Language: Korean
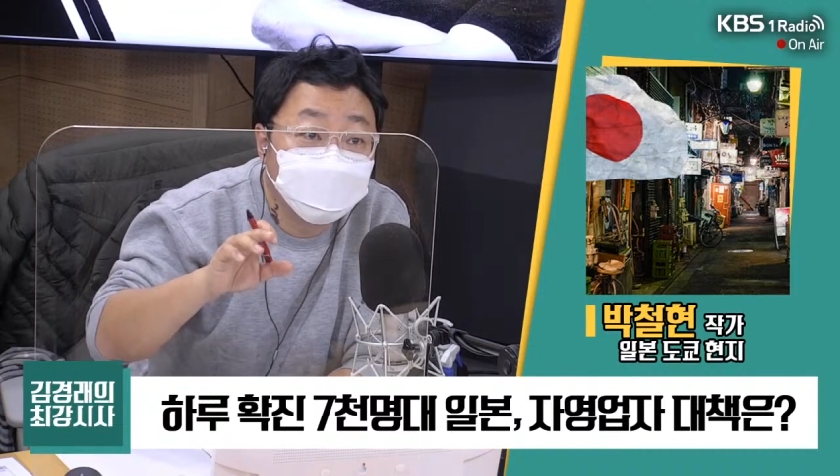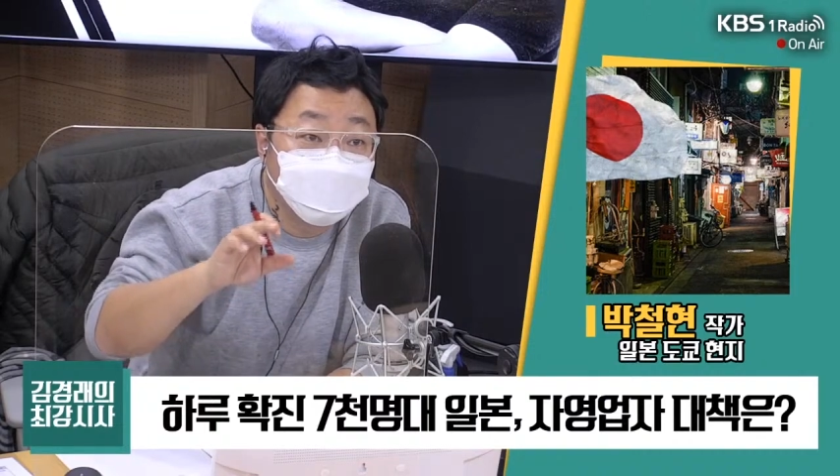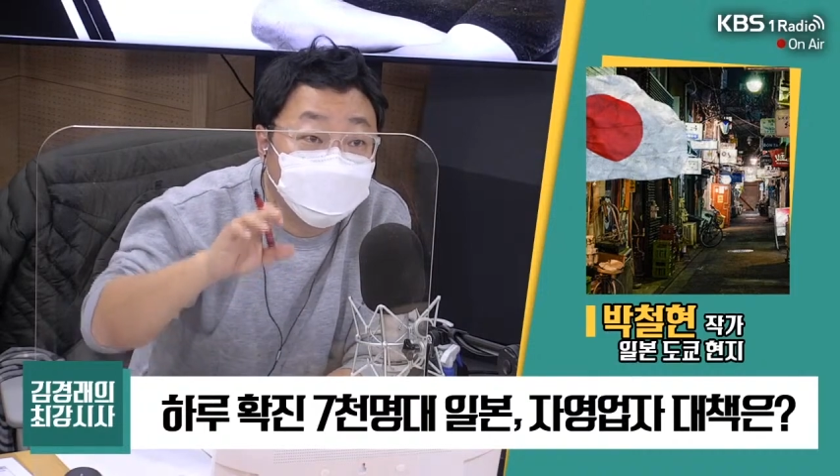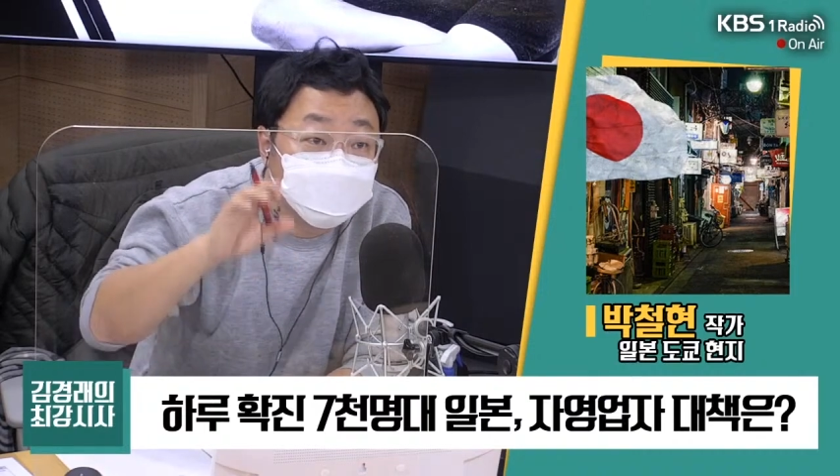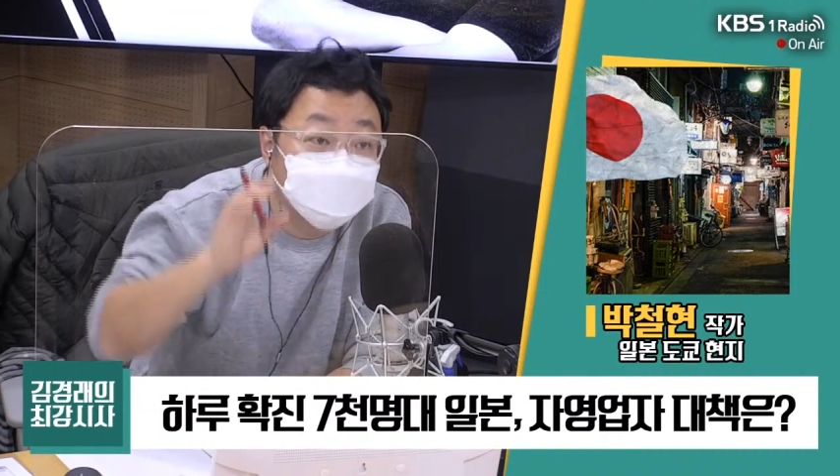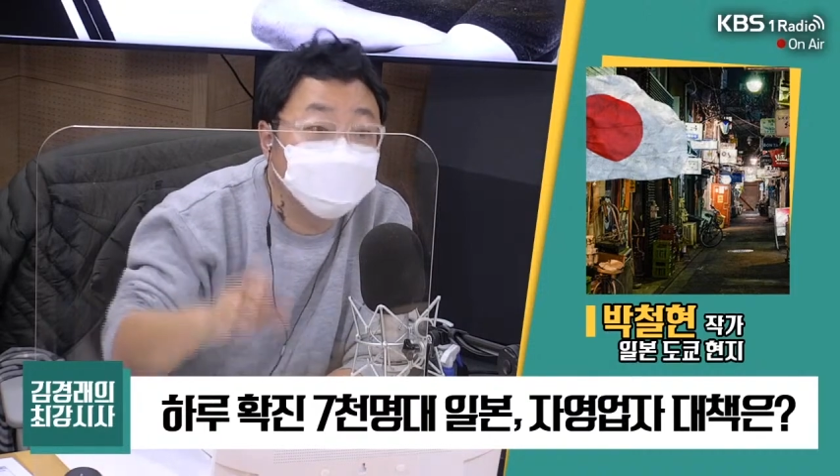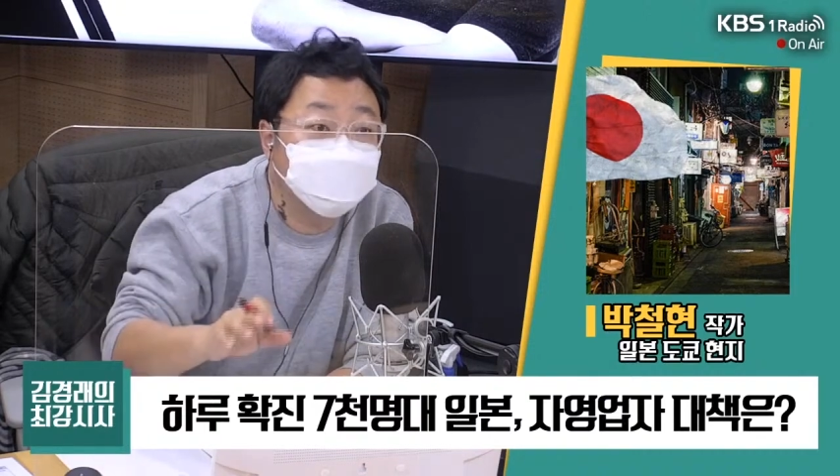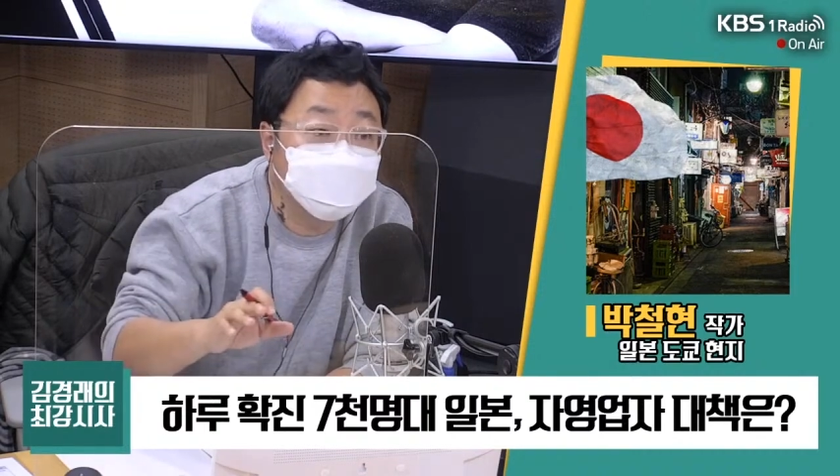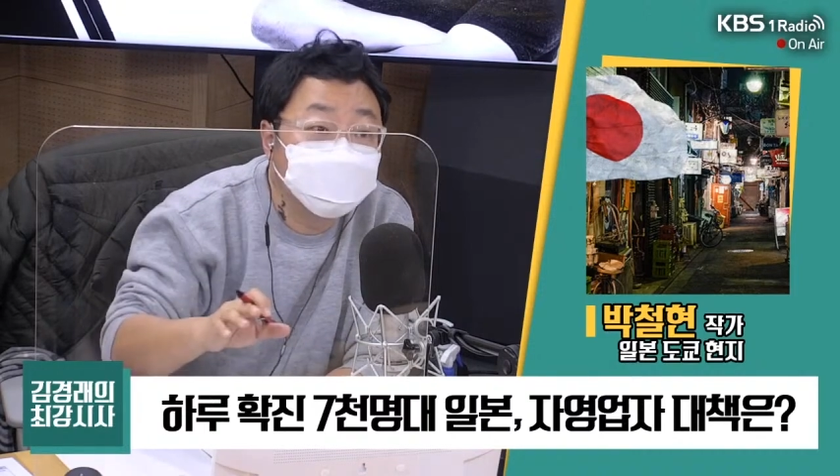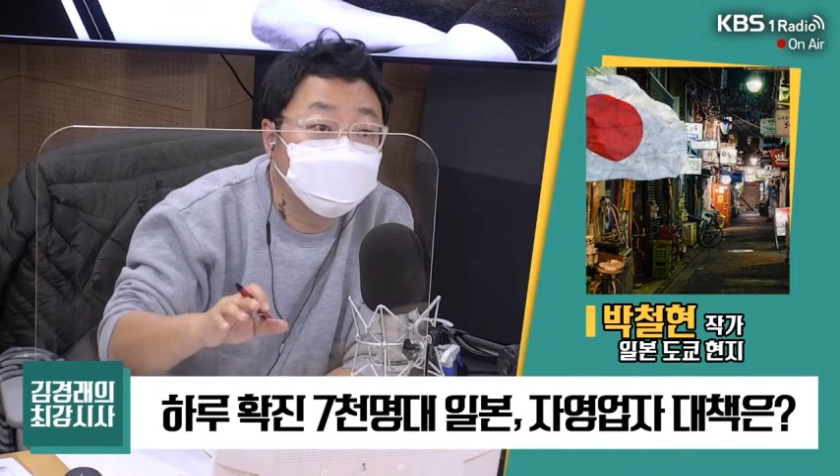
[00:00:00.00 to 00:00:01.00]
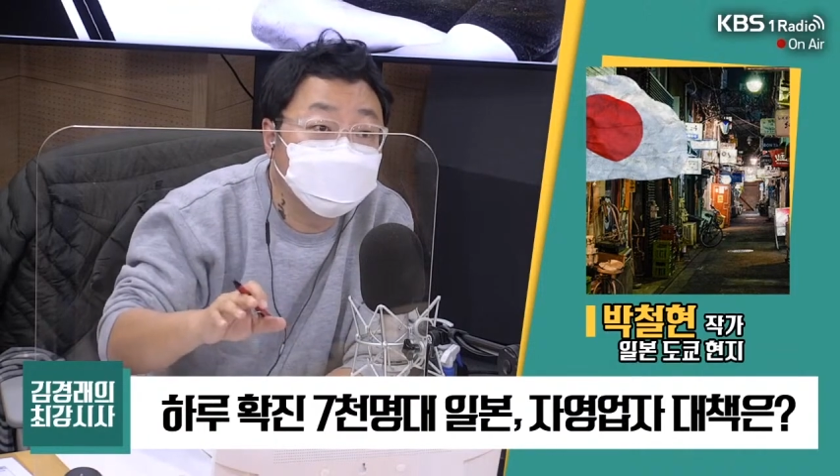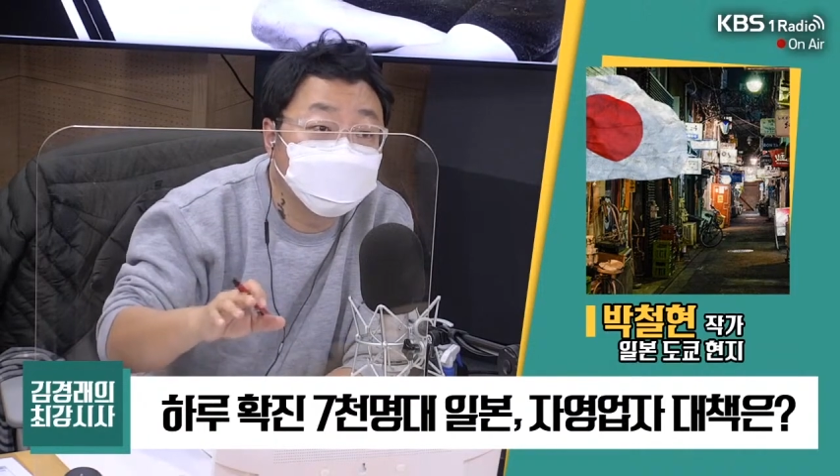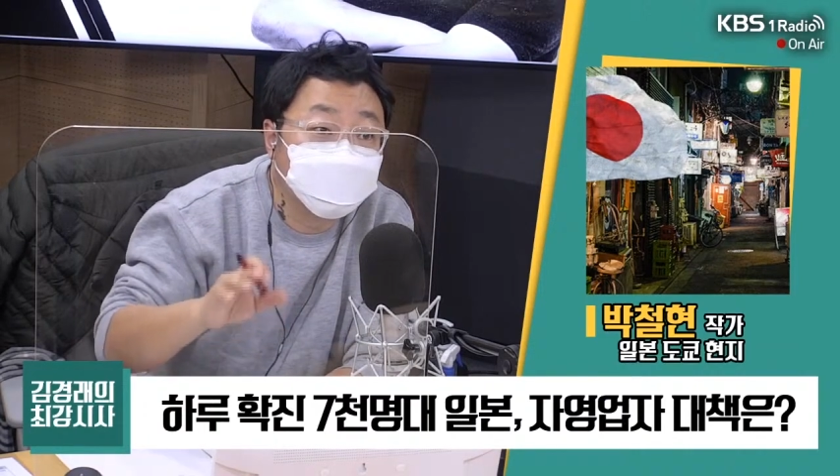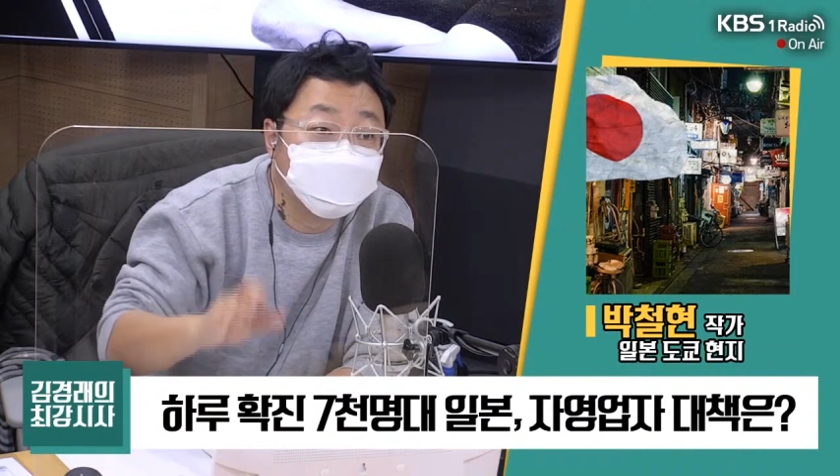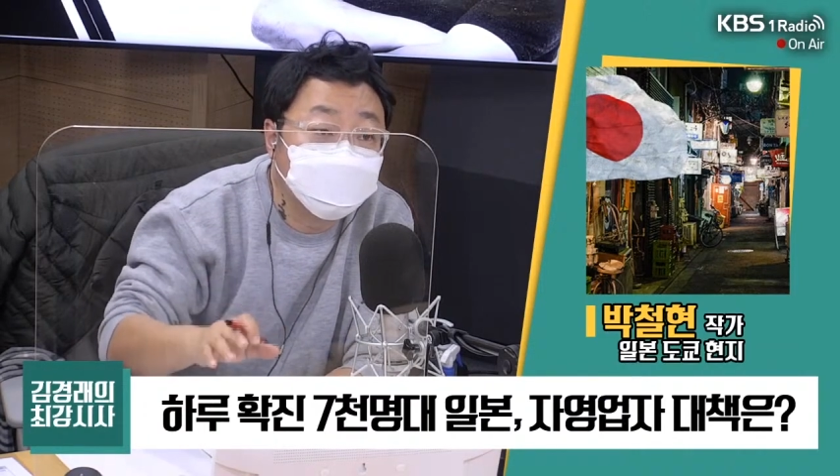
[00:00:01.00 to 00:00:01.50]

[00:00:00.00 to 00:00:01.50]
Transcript: 뭐 장사하는 사람 입장에서는 좋을